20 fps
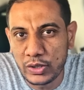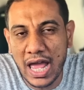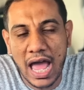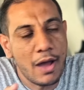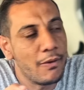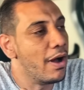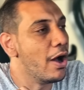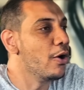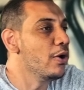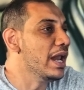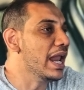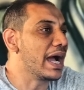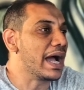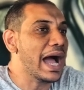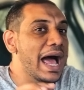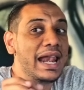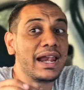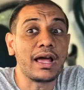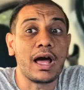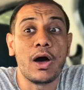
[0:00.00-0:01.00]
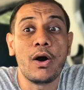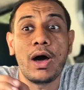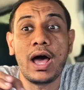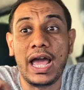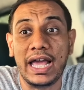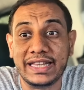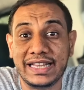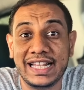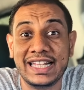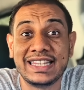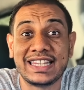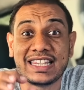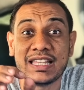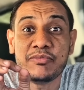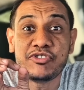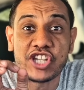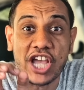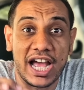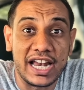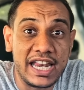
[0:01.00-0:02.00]
او هقول لك على القواعد اللي انت
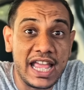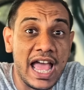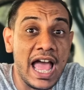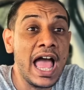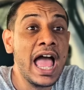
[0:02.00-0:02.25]
تمشي عليها